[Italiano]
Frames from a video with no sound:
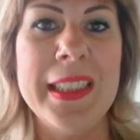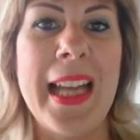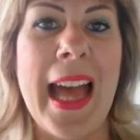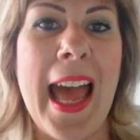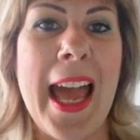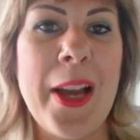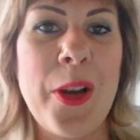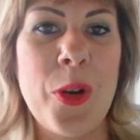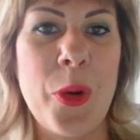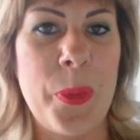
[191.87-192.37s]

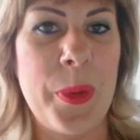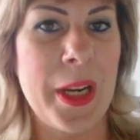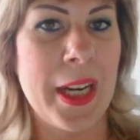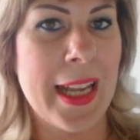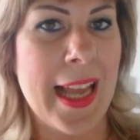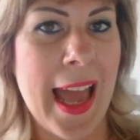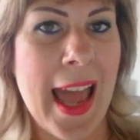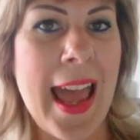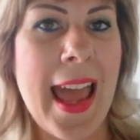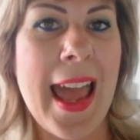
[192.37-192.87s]
Ecco
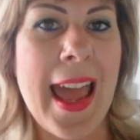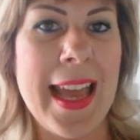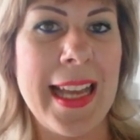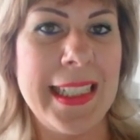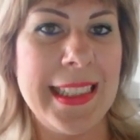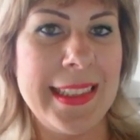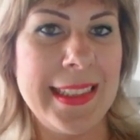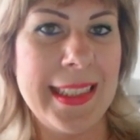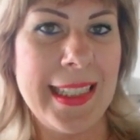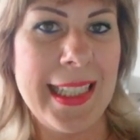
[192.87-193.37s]
perché è
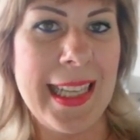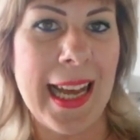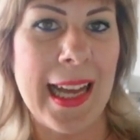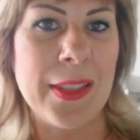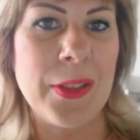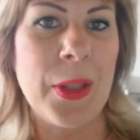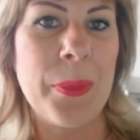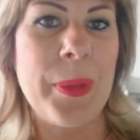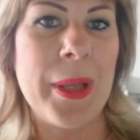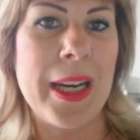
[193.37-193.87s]

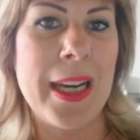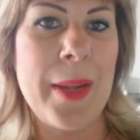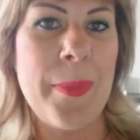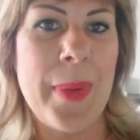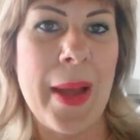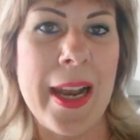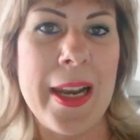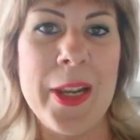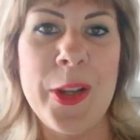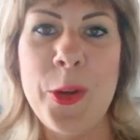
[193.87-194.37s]
indicata per le
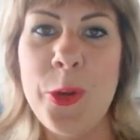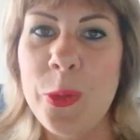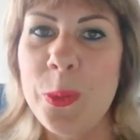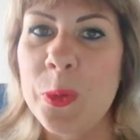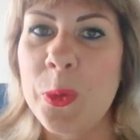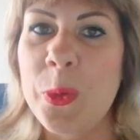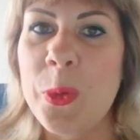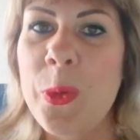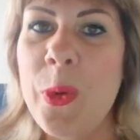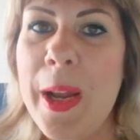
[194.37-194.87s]
pelli
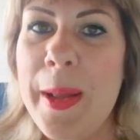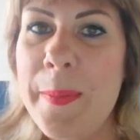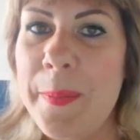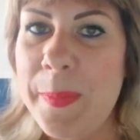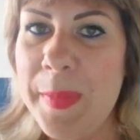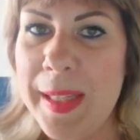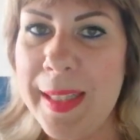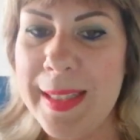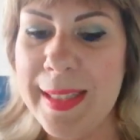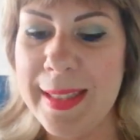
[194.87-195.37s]
comunque
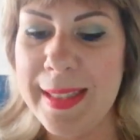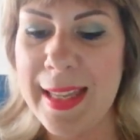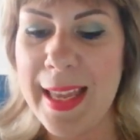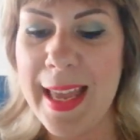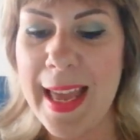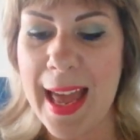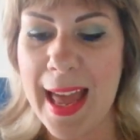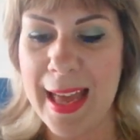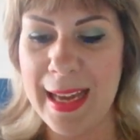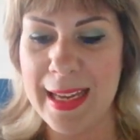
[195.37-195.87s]

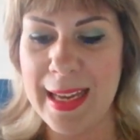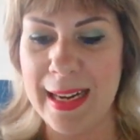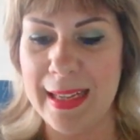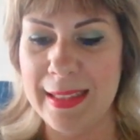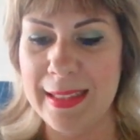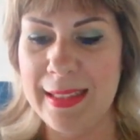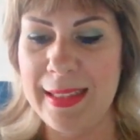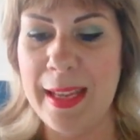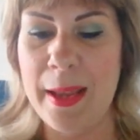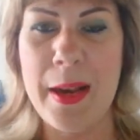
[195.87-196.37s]
miste a
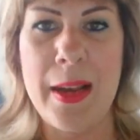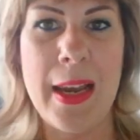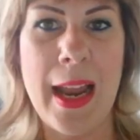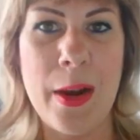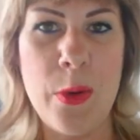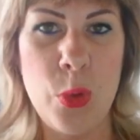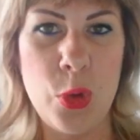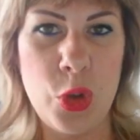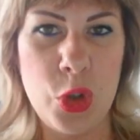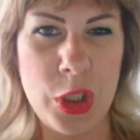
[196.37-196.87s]
grassi. La
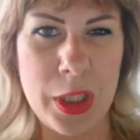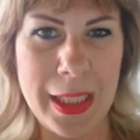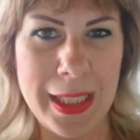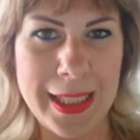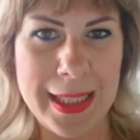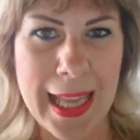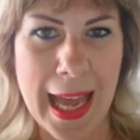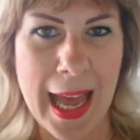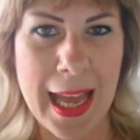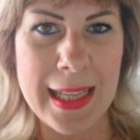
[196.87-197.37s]

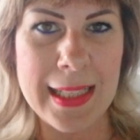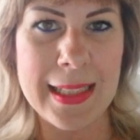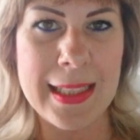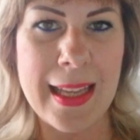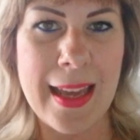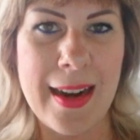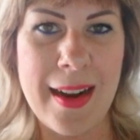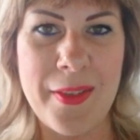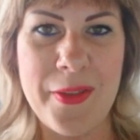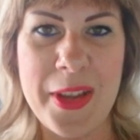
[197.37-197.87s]
lucidità
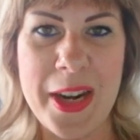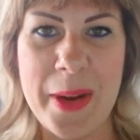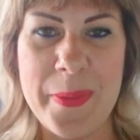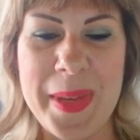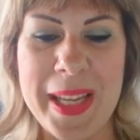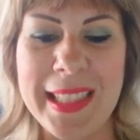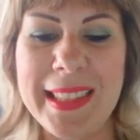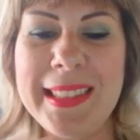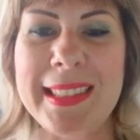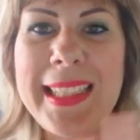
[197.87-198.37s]
sarà
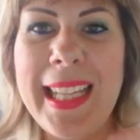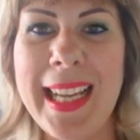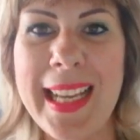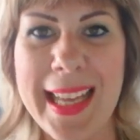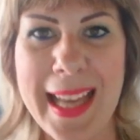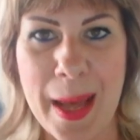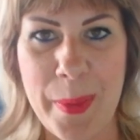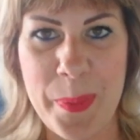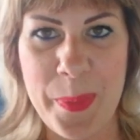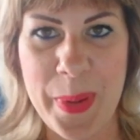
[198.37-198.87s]
veramente
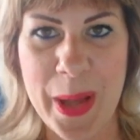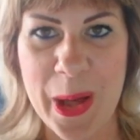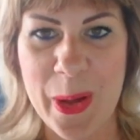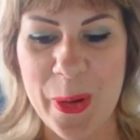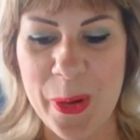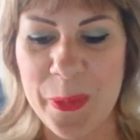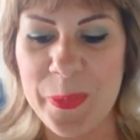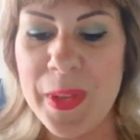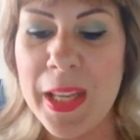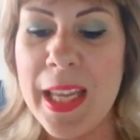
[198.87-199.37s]

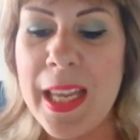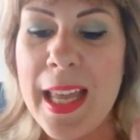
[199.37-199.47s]
KO.